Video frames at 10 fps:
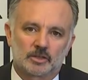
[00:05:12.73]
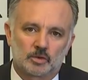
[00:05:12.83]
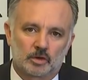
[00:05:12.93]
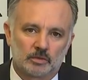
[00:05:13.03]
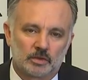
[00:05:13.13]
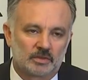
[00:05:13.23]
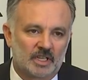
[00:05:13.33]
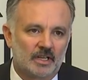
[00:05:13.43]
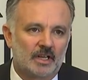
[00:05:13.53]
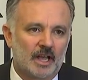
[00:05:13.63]

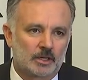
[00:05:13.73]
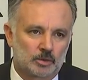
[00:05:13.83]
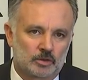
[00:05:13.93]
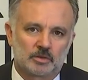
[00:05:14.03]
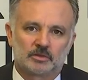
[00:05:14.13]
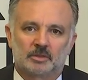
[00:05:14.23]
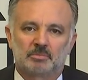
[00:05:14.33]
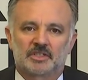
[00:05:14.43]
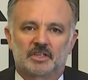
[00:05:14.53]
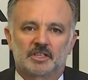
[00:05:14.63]
sorumluluğunda Erzurum'un
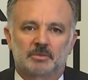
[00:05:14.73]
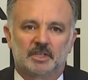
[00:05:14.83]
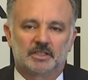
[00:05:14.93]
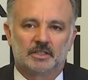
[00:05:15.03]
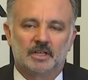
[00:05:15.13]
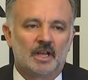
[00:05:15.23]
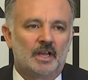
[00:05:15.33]
gitmesi lazım dedi.